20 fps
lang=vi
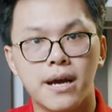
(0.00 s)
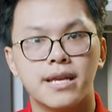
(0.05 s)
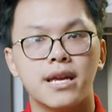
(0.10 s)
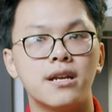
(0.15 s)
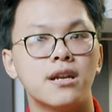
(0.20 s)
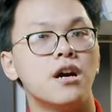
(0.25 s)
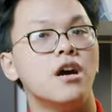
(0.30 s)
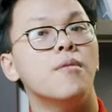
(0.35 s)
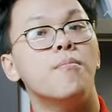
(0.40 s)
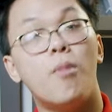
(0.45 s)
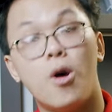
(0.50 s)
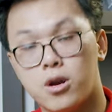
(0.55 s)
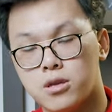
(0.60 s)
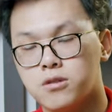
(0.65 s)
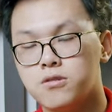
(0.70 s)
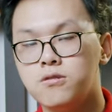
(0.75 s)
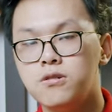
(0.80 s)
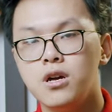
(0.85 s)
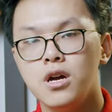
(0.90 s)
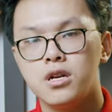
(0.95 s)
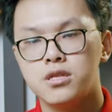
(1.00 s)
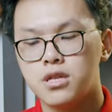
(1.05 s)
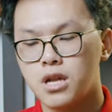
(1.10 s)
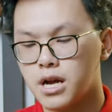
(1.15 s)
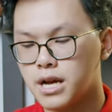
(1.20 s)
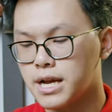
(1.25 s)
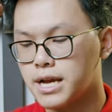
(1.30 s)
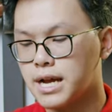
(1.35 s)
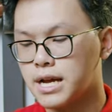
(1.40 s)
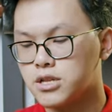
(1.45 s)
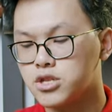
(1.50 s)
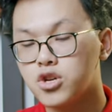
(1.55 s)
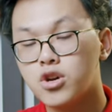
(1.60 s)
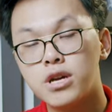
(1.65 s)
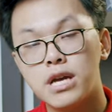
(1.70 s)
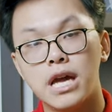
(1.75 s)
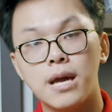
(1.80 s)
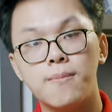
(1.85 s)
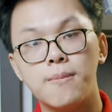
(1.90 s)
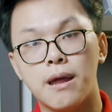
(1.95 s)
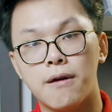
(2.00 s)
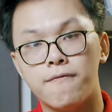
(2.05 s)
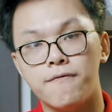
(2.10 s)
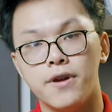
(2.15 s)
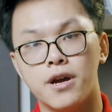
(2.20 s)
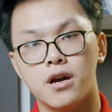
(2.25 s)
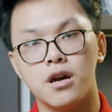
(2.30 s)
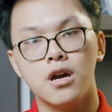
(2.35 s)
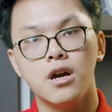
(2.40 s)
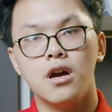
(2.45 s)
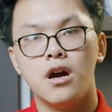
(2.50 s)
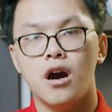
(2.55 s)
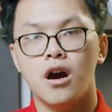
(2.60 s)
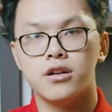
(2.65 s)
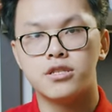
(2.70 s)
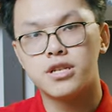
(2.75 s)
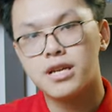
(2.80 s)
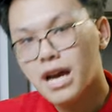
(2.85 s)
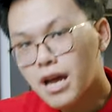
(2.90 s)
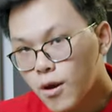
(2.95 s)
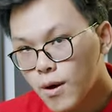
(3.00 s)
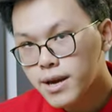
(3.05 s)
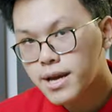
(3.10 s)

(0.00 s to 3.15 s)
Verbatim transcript: bằng nhất ở mọi thứ, tức là kể cả chơi game, làm việc, chơi các